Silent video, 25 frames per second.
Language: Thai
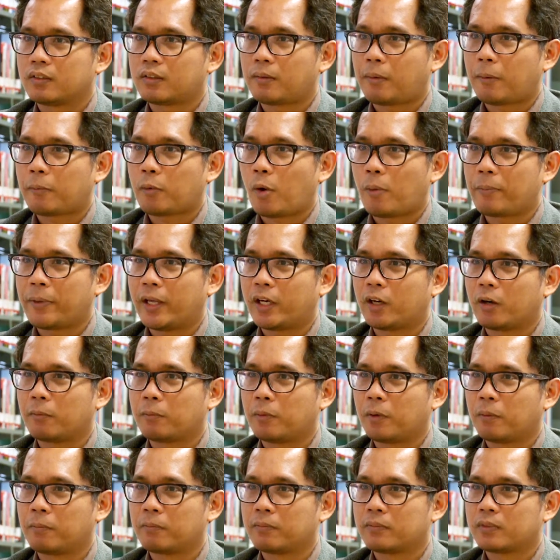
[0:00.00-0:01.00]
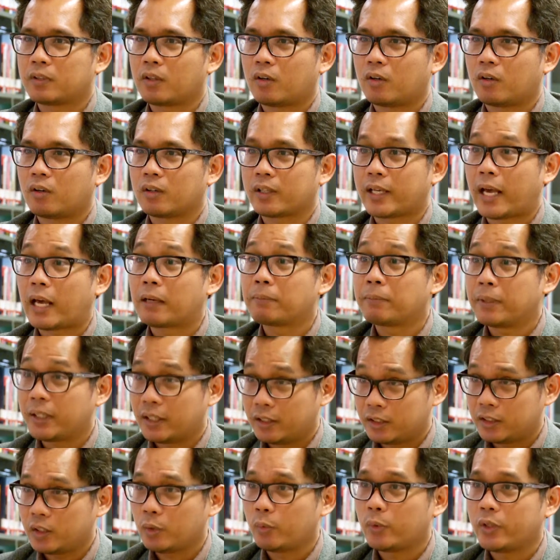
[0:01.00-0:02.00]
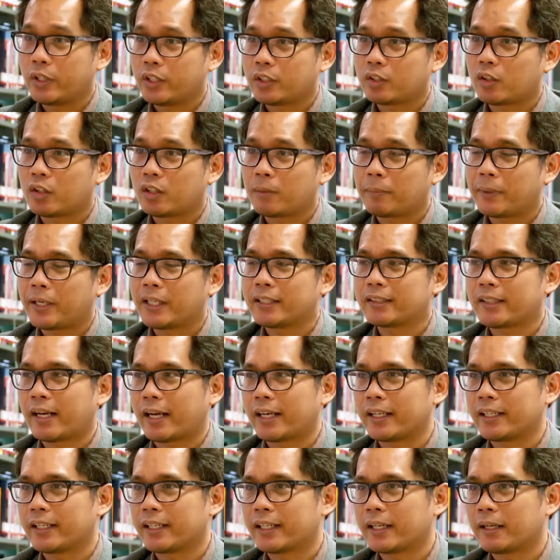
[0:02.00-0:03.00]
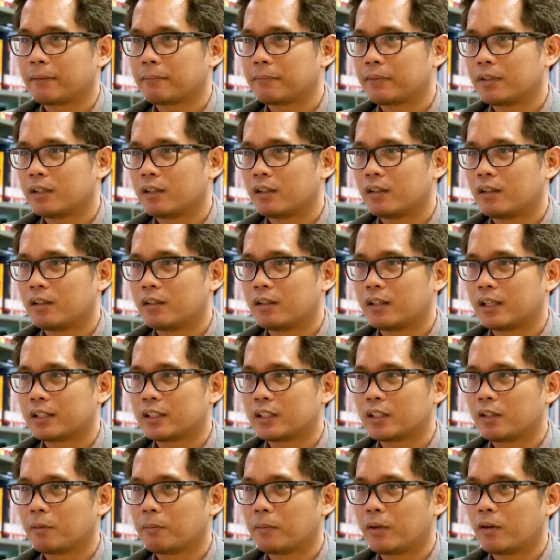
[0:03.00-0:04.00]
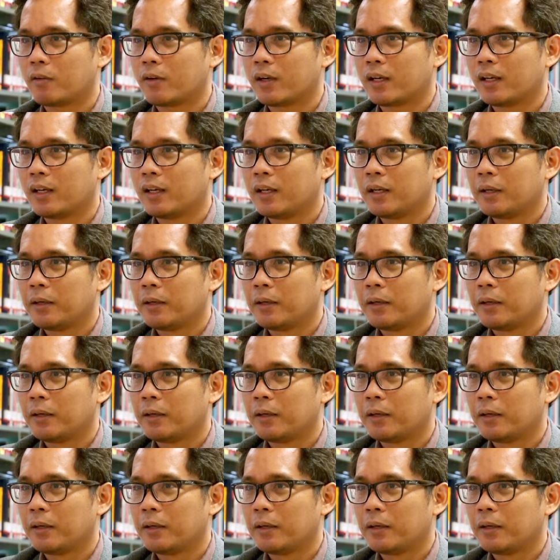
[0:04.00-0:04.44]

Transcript: หรับความเห็นของผมต่อการมีทีวีดิจิตอลในประเทศไทยนะครับก็อาจจะต้องบอกว่า